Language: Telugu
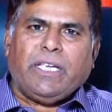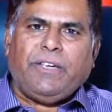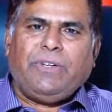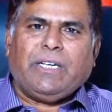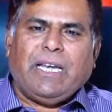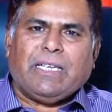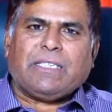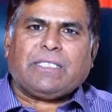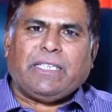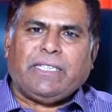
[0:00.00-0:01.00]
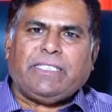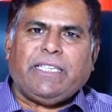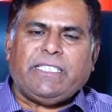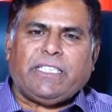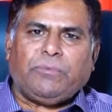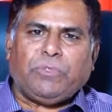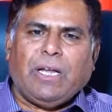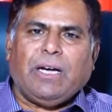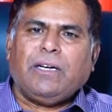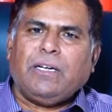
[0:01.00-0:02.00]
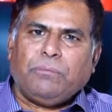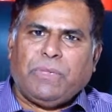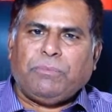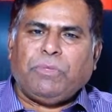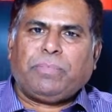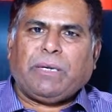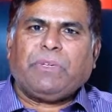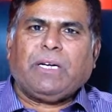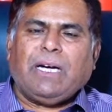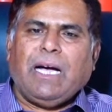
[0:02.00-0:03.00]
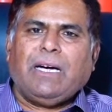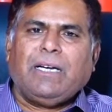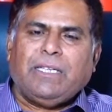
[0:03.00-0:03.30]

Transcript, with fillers: ఈవినింగ్ క్లాసెస్ కండక్ట్ చేయించడం కూడా మనము ప్రముఖంగా